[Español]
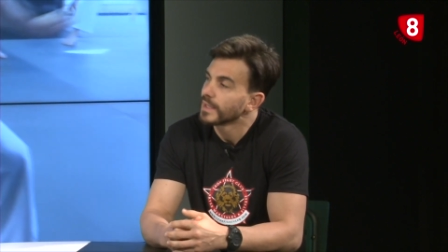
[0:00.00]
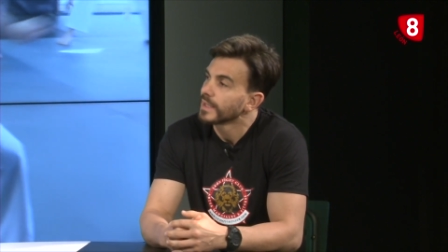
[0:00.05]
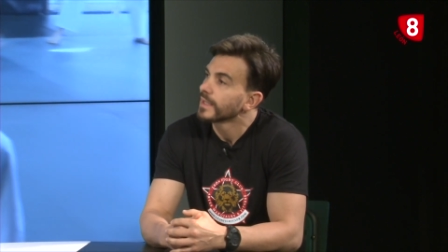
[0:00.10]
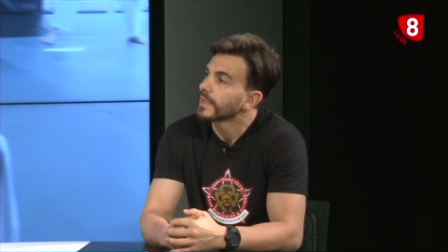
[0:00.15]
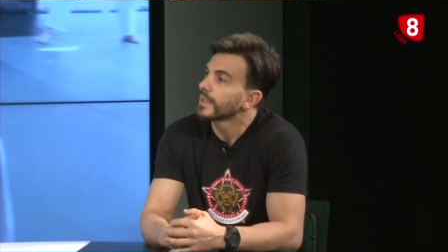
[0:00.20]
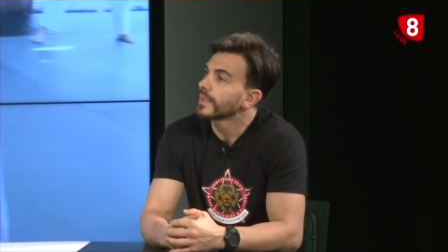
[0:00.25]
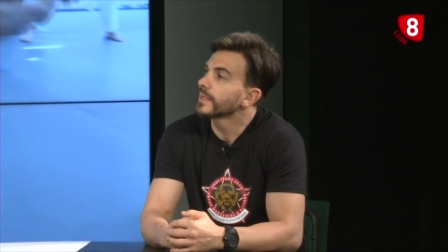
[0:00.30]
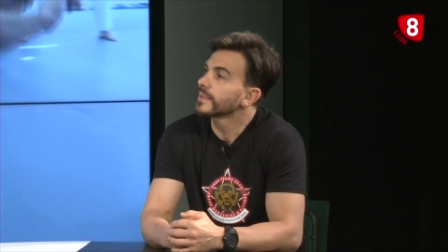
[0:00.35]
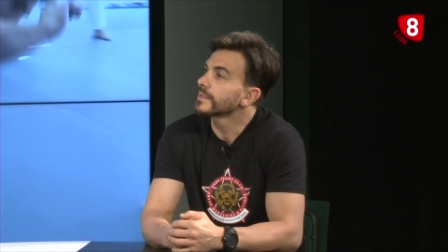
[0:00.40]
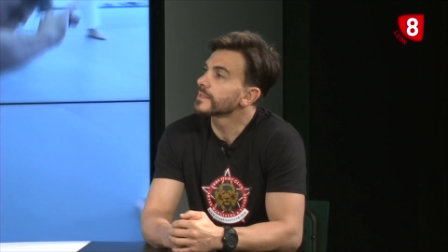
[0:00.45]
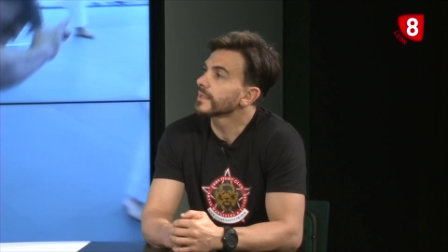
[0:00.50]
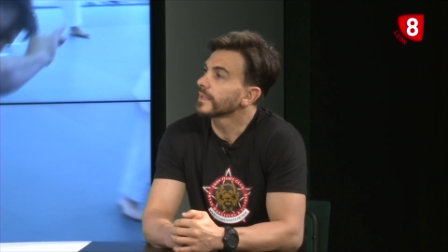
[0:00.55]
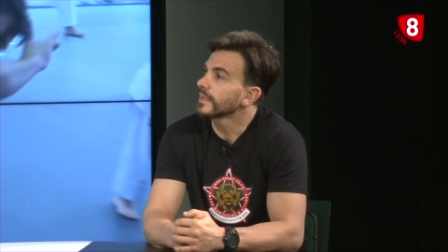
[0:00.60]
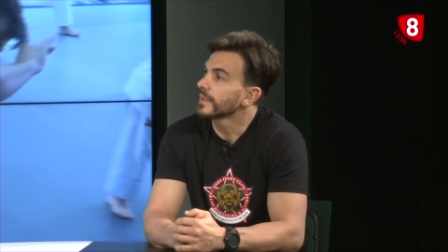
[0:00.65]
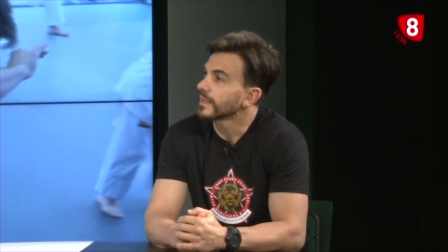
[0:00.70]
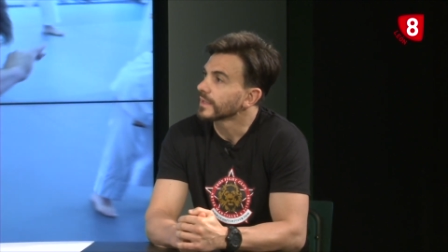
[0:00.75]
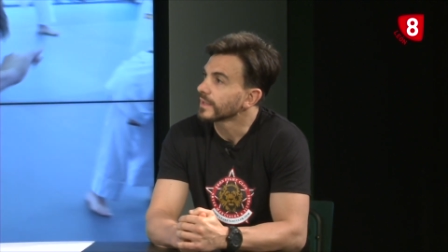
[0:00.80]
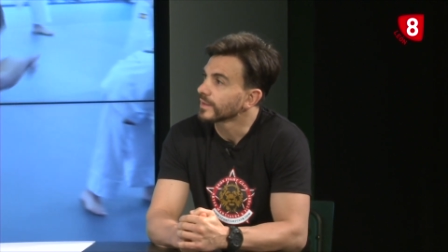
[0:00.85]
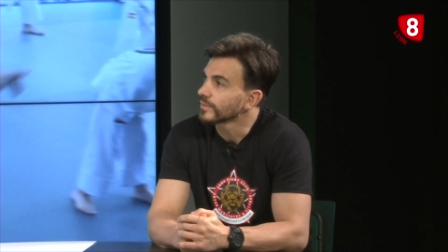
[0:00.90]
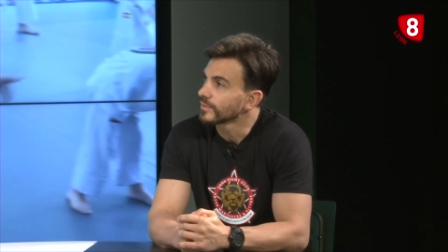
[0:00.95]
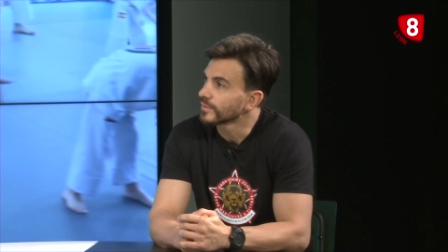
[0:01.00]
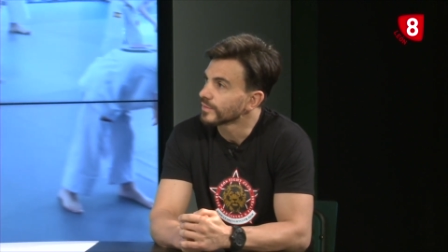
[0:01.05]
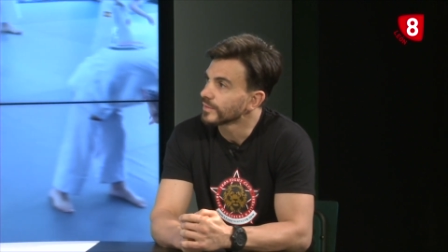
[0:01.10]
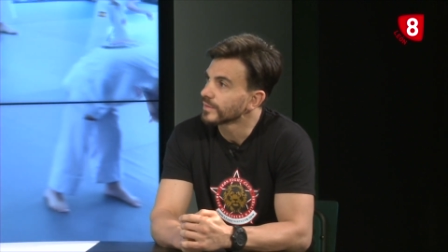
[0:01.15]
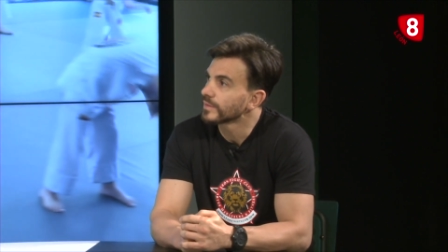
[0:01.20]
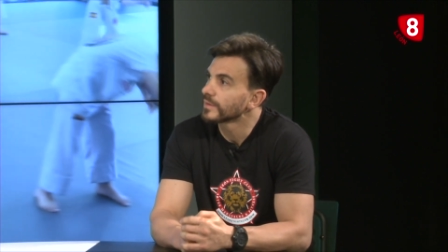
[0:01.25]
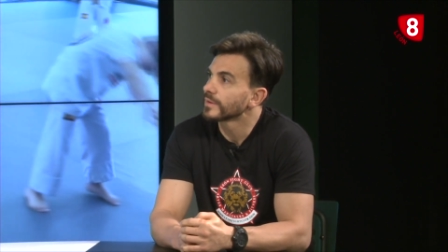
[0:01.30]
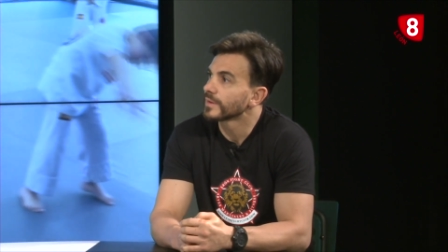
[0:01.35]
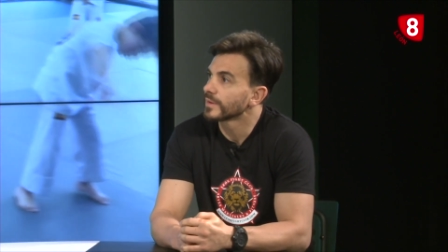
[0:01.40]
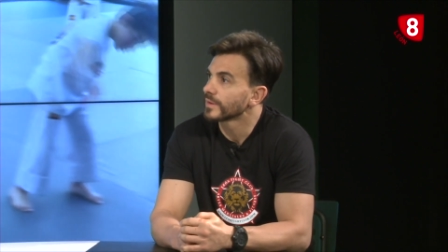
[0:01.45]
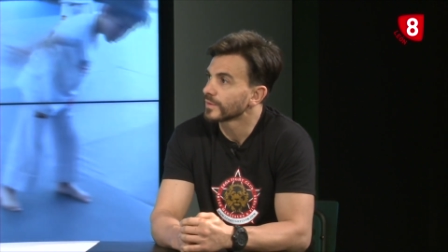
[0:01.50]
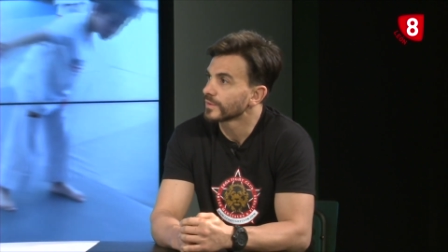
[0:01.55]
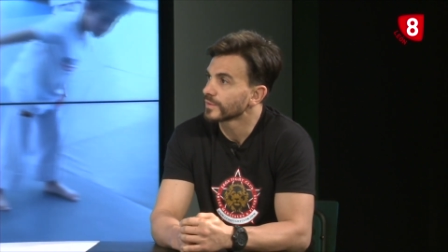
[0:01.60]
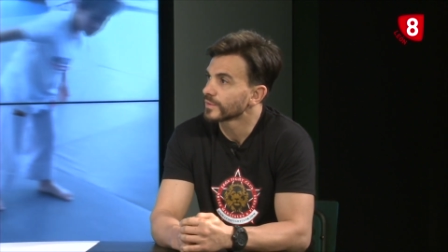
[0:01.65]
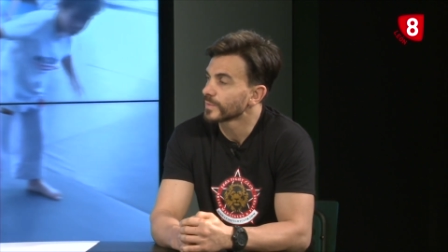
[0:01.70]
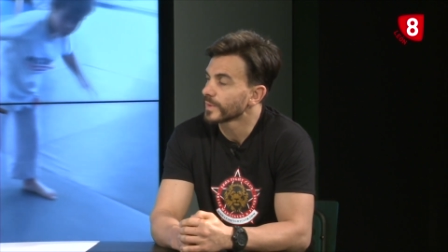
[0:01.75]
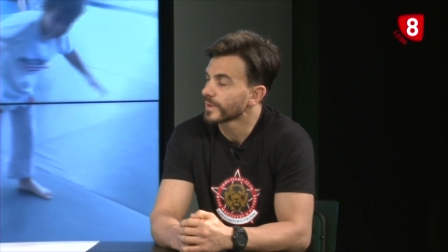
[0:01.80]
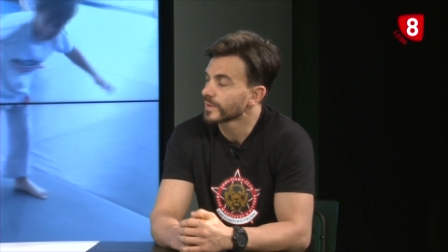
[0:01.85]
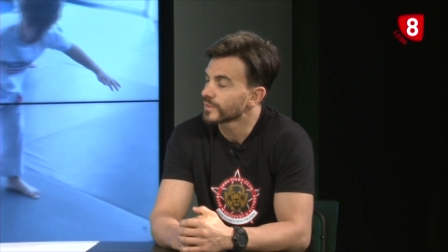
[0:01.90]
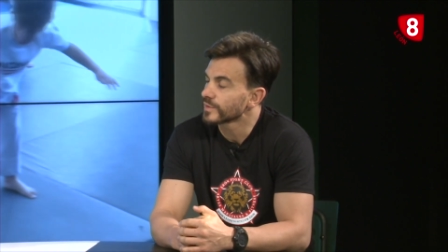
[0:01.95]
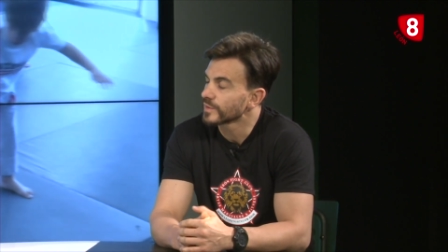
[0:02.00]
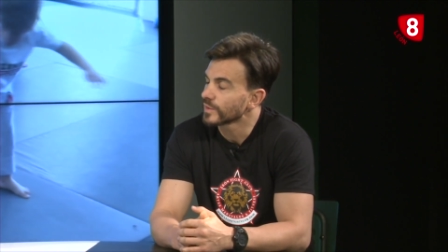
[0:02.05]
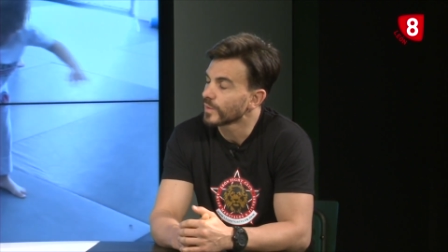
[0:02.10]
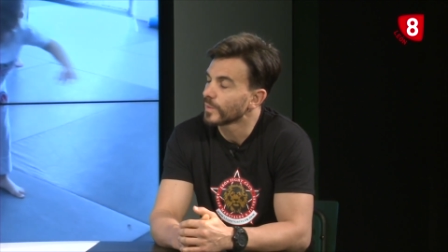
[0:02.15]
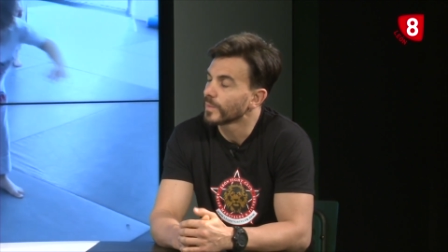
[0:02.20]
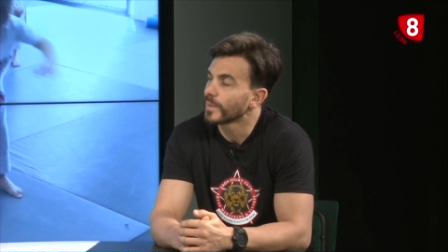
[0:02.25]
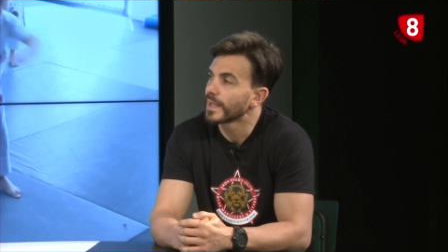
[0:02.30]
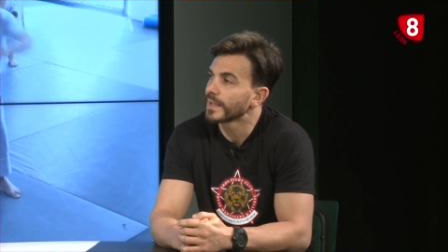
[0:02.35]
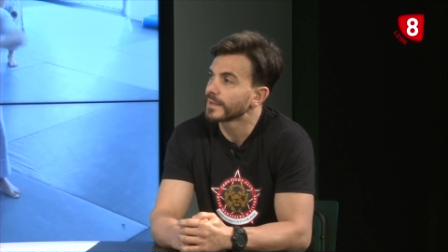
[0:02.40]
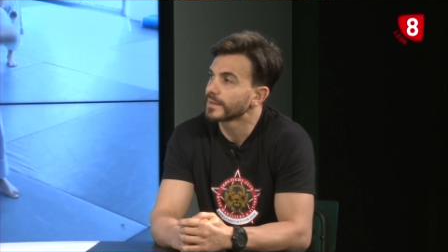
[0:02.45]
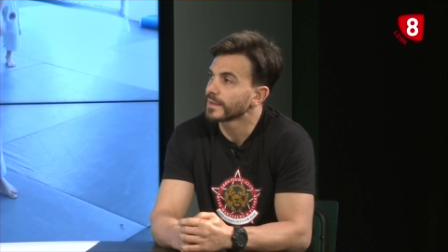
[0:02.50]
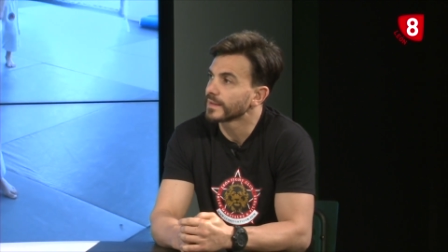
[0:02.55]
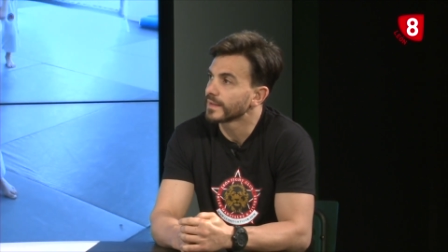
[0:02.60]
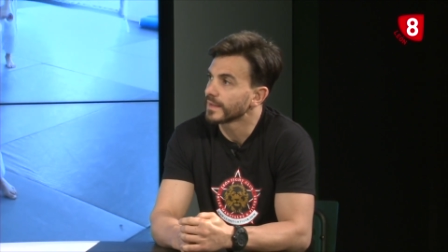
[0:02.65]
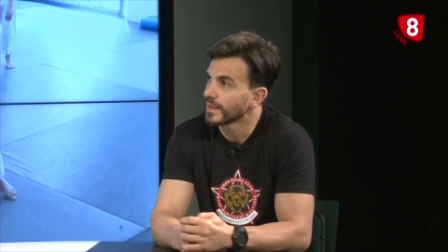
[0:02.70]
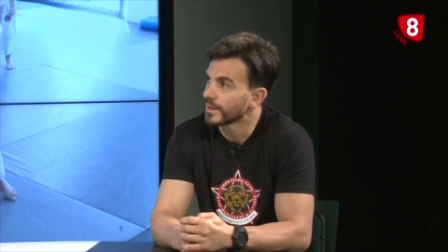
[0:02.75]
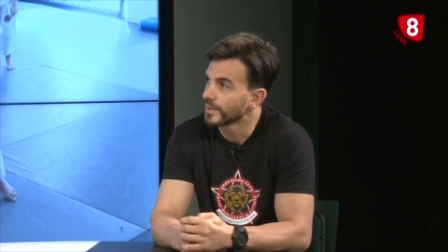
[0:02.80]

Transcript: eh, enseñando los métodos de combate aquí en